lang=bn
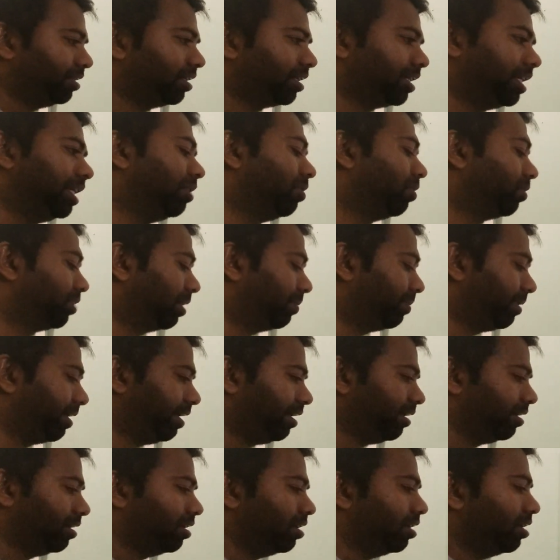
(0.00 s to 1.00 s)
কি হতে পারে
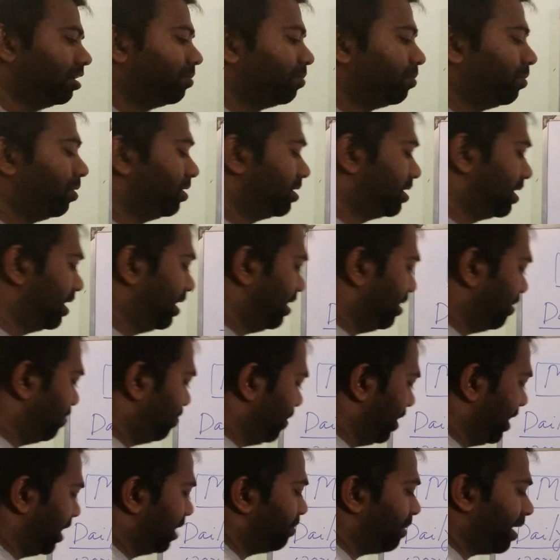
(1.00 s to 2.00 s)
বলছে
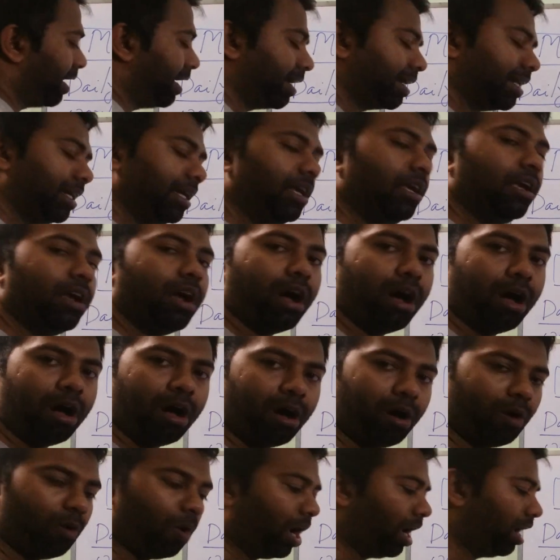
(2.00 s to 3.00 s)
বিং মানে কি
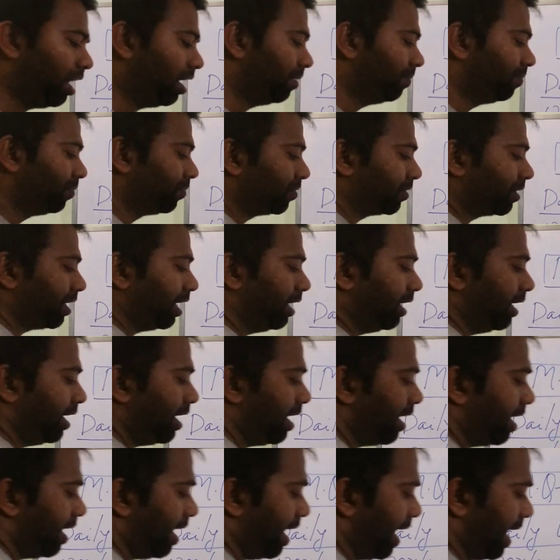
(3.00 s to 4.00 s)
হাওয়া তাহলে
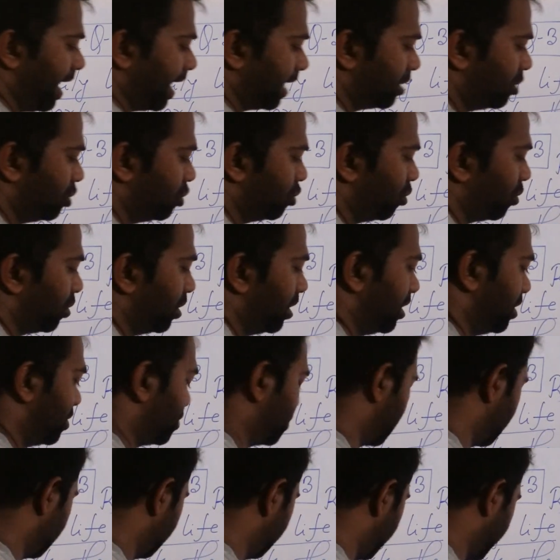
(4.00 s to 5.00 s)
একজন
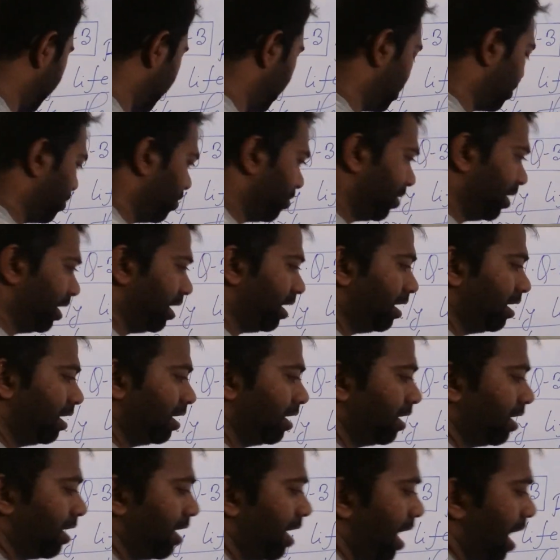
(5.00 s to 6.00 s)
স্টুডেন্ট হয়ে
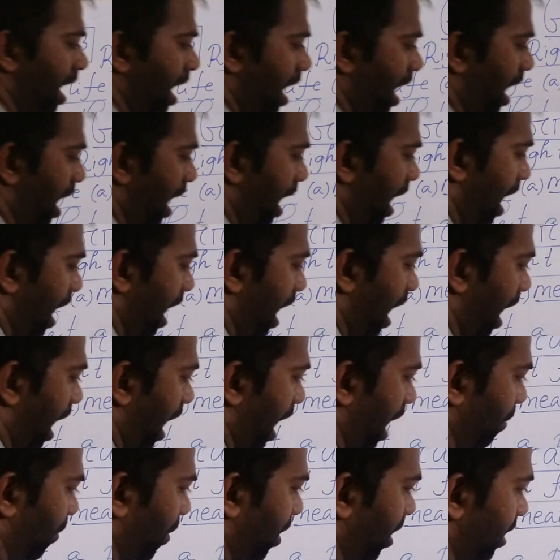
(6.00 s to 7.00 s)

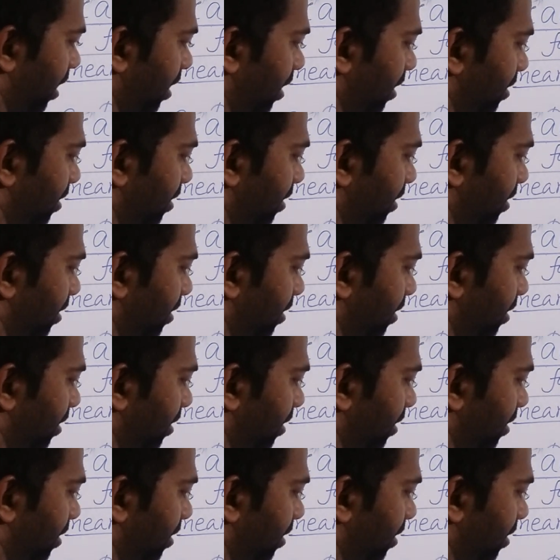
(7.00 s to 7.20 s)
আমার